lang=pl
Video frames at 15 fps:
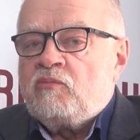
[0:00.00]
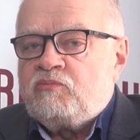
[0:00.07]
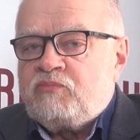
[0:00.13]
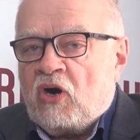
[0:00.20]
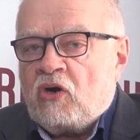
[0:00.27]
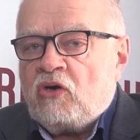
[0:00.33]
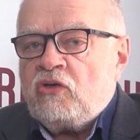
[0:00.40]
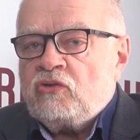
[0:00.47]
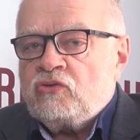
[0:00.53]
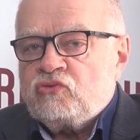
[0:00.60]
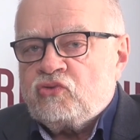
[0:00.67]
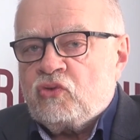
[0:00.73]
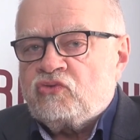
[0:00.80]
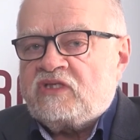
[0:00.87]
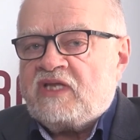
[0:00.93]
bo
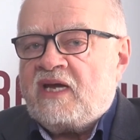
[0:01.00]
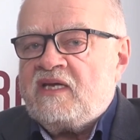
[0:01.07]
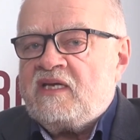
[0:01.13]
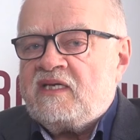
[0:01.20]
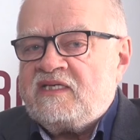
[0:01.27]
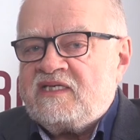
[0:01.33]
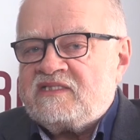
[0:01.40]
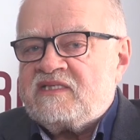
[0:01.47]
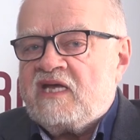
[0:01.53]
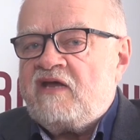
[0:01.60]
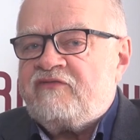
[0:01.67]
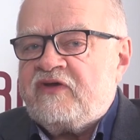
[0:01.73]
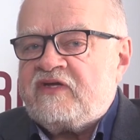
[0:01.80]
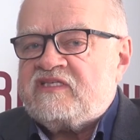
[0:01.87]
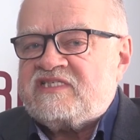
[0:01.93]
tutaj
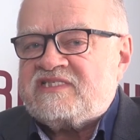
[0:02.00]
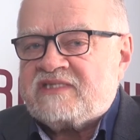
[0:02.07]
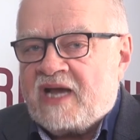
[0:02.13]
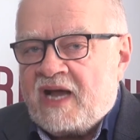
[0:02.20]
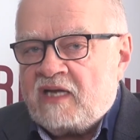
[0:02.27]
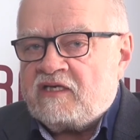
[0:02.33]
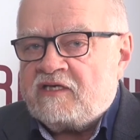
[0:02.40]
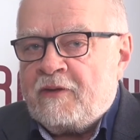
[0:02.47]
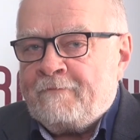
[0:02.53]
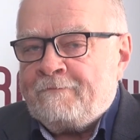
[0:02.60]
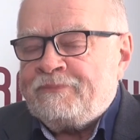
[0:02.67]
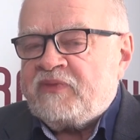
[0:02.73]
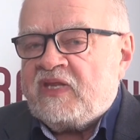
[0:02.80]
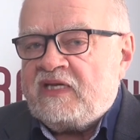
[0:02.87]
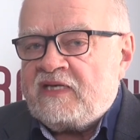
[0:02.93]
jest efekt skali.
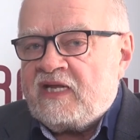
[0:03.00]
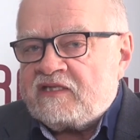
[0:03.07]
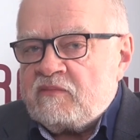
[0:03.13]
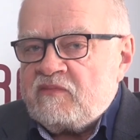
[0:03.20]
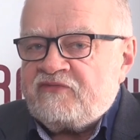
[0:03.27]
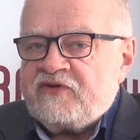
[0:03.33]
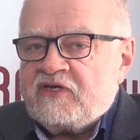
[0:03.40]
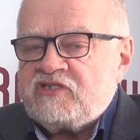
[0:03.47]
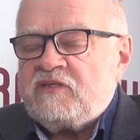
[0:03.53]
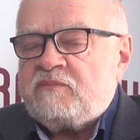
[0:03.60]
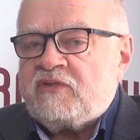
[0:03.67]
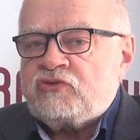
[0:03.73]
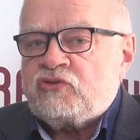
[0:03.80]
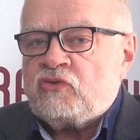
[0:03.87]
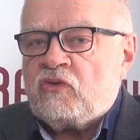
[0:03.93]
I na tym efekcie
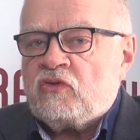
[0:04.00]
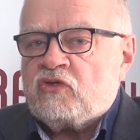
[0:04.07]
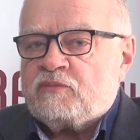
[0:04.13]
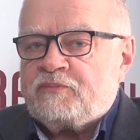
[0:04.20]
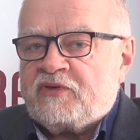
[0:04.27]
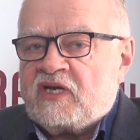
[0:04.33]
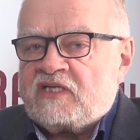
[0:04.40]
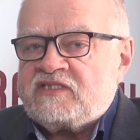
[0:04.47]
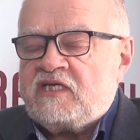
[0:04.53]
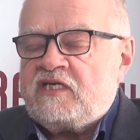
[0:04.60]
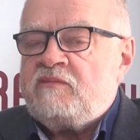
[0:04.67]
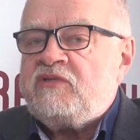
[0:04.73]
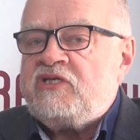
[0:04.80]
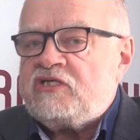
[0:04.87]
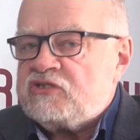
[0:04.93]
bazują korporacje.
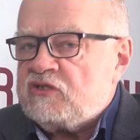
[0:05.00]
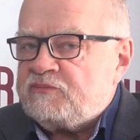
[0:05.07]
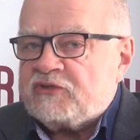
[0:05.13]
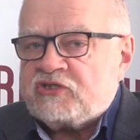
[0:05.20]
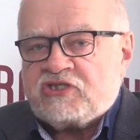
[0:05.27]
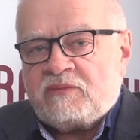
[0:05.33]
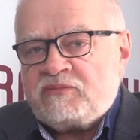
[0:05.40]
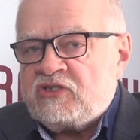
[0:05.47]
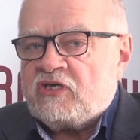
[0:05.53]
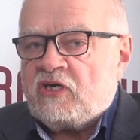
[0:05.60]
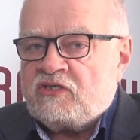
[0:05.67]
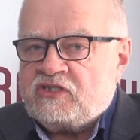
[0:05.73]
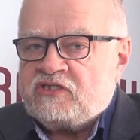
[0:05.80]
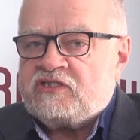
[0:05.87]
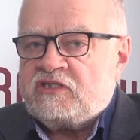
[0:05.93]
Im nie są potrzebni
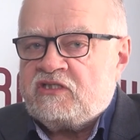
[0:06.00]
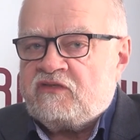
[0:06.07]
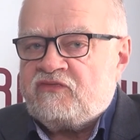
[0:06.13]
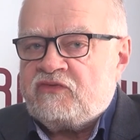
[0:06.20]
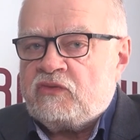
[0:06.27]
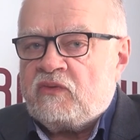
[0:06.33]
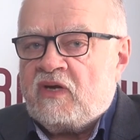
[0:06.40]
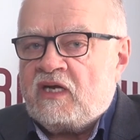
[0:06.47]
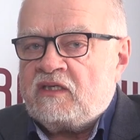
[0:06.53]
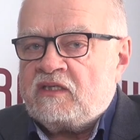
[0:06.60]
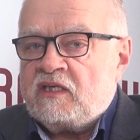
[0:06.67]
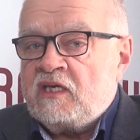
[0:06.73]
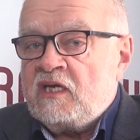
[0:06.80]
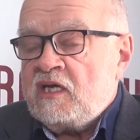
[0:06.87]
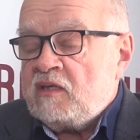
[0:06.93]
rolnicy
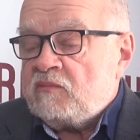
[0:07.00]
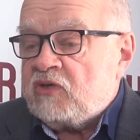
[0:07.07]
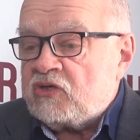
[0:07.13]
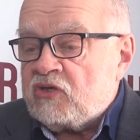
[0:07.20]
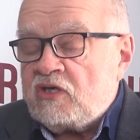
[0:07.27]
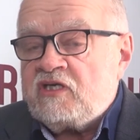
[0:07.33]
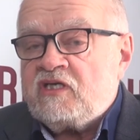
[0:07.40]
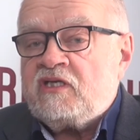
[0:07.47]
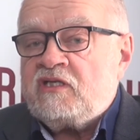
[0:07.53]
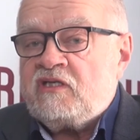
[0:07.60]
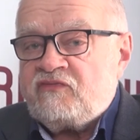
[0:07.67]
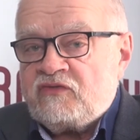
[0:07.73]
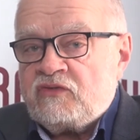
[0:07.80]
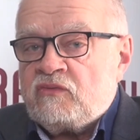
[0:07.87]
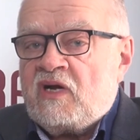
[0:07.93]
indywidualni, bo rolnik
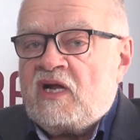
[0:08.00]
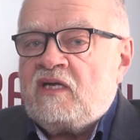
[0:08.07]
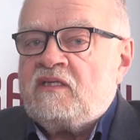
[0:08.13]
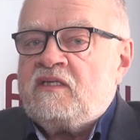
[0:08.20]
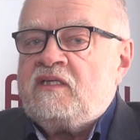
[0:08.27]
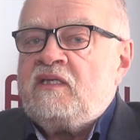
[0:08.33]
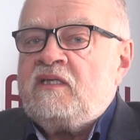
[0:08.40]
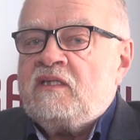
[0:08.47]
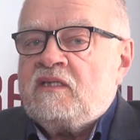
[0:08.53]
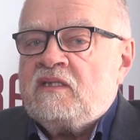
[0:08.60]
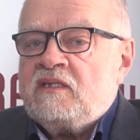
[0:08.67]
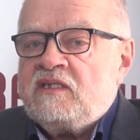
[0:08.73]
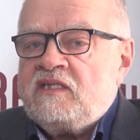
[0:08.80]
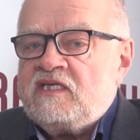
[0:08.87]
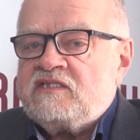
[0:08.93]
indywidualny
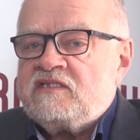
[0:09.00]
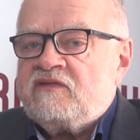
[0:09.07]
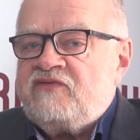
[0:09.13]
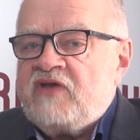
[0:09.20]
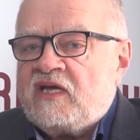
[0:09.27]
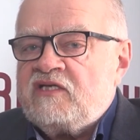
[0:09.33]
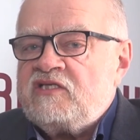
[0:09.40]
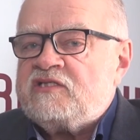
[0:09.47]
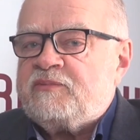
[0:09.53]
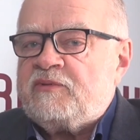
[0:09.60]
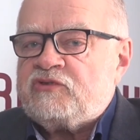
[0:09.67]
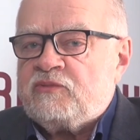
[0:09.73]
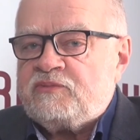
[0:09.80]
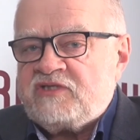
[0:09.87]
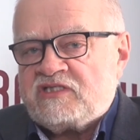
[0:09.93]
jest w jakiś
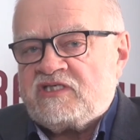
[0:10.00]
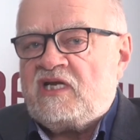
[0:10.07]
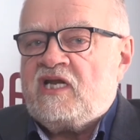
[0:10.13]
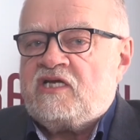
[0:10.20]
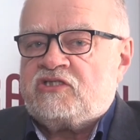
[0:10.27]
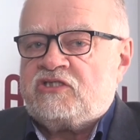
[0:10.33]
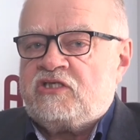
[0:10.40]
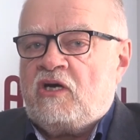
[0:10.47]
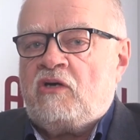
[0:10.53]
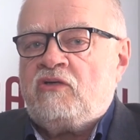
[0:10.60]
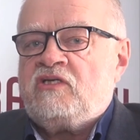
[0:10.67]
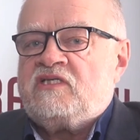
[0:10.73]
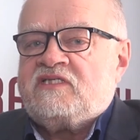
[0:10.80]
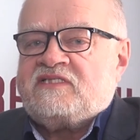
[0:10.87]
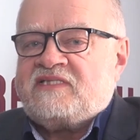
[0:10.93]
sposób niezależny.
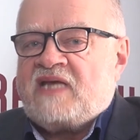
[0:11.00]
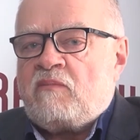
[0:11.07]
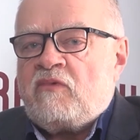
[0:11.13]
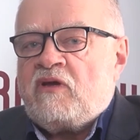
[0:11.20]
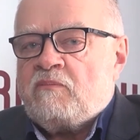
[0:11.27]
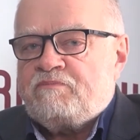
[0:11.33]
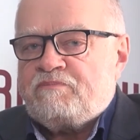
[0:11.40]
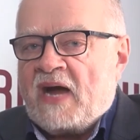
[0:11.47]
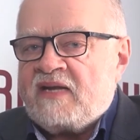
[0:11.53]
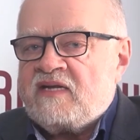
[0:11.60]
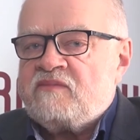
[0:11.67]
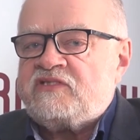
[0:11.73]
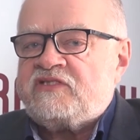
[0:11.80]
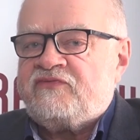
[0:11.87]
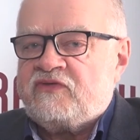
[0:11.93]
On jest sam
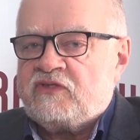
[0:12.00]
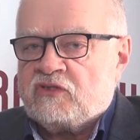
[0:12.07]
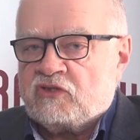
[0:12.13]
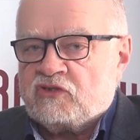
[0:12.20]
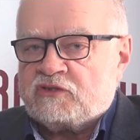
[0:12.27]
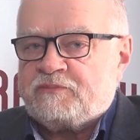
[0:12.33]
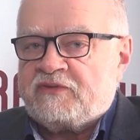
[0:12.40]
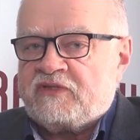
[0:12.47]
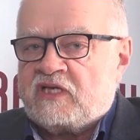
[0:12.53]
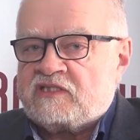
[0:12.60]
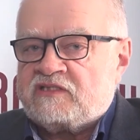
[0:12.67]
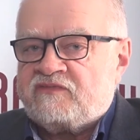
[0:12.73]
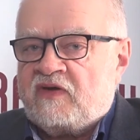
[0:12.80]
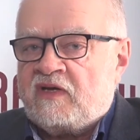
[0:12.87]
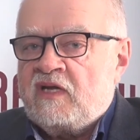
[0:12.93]
panem swojego
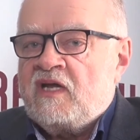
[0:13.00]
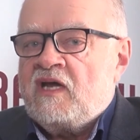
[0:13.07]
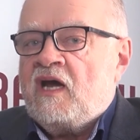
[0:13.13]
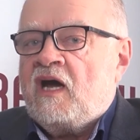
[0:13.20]
gospodarstwa.